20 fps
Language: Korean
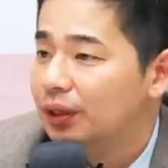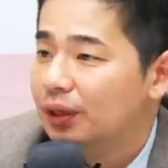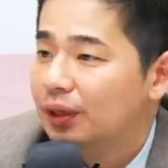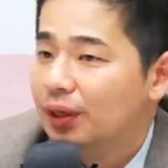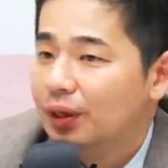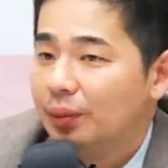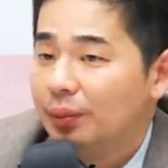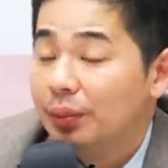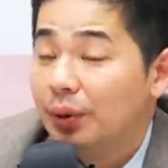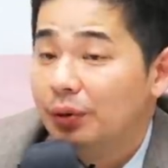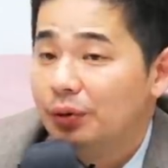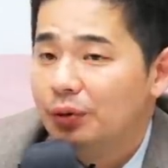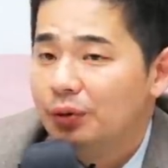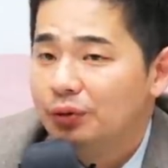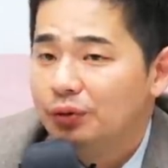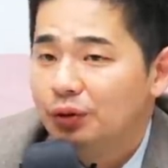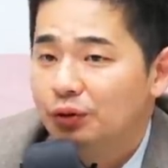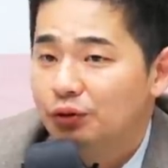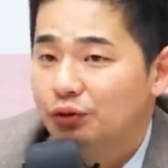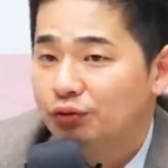네.
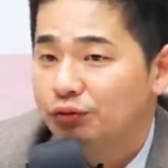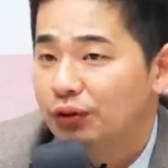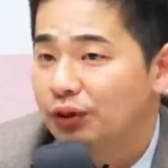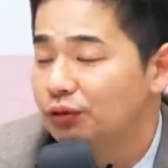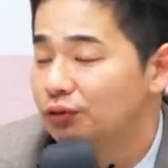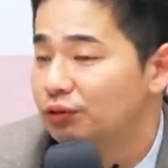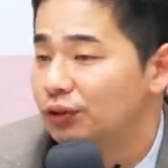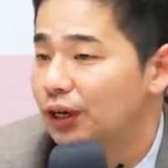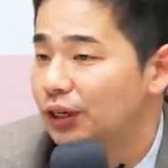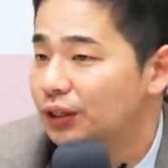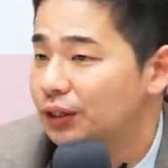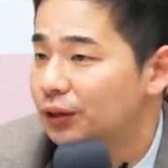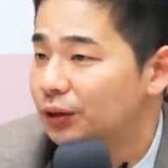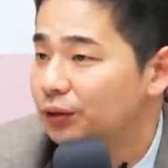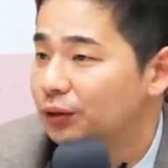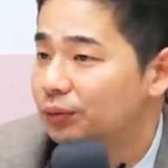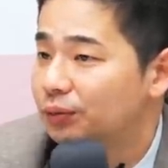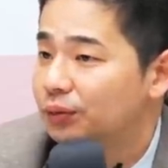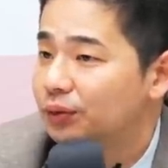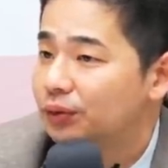변동성 출애
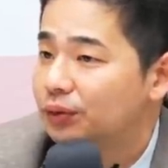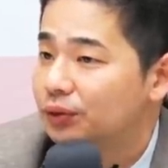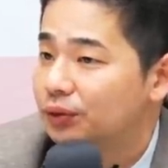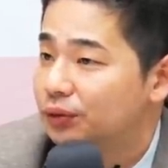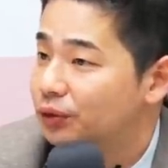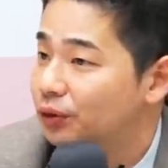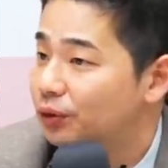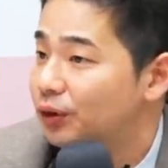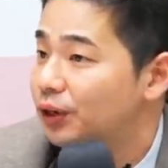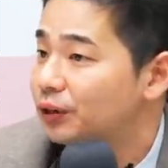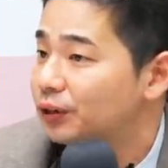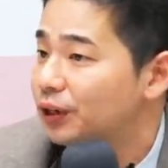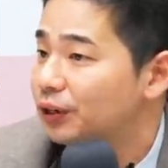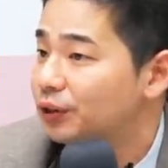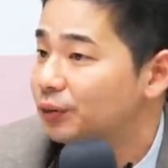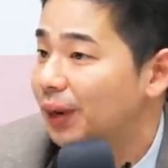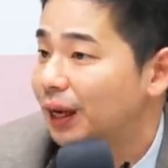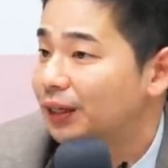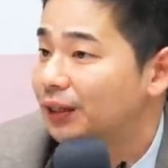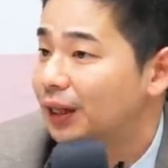구간이라고
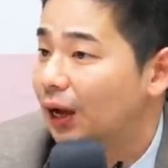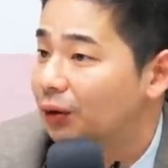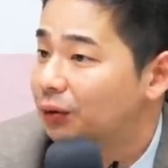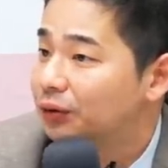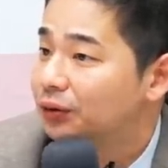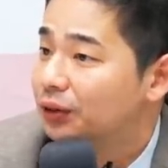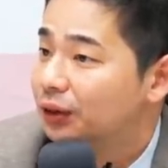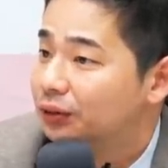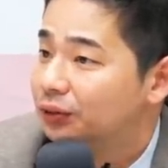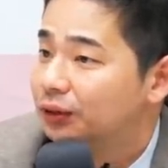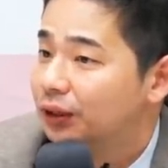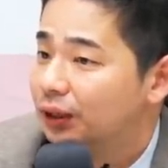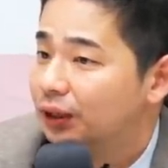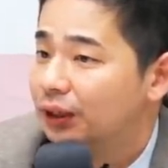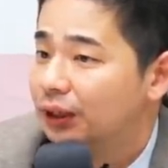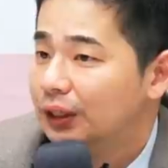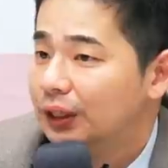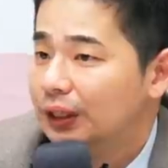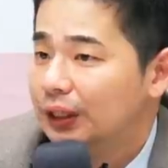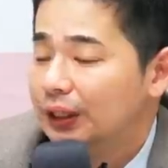전략상을 많이 나오더라고요.
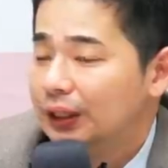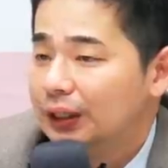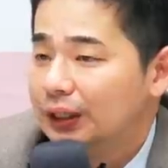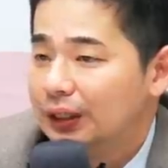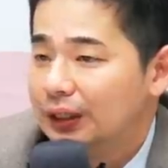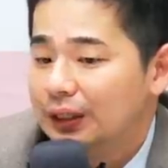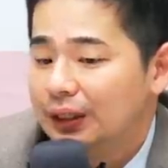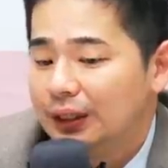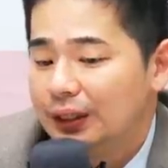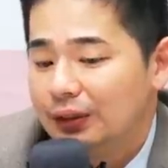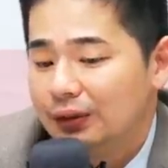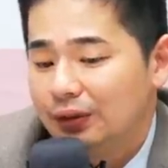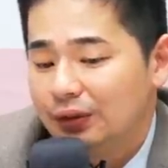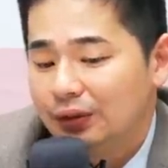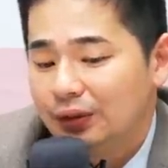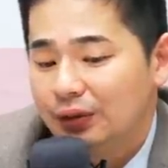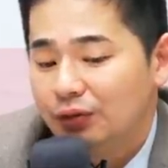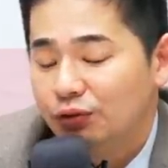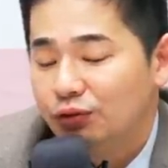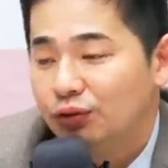음. 근데
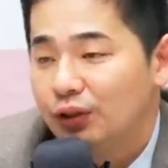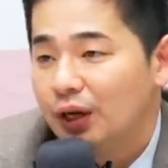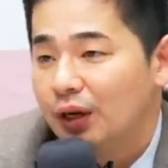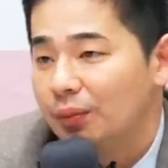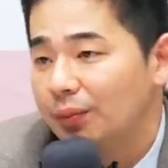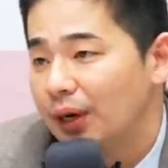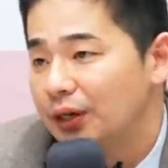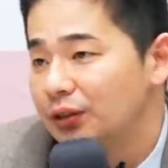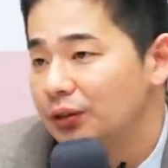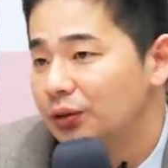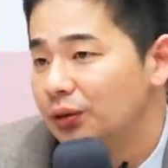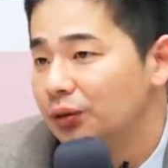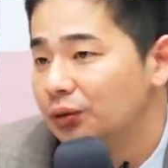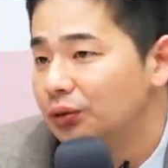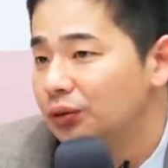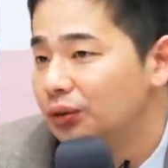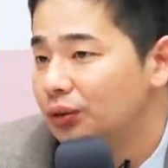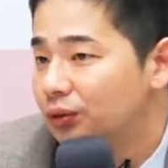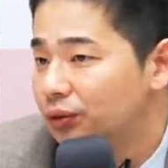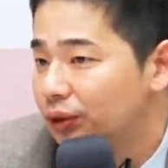최근에 유가 빠진
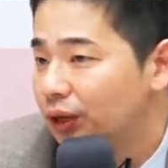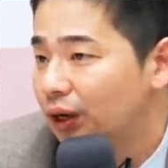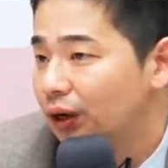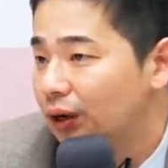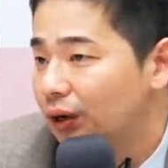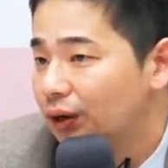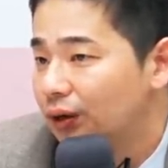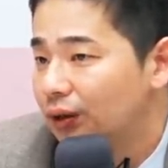것도 있고요.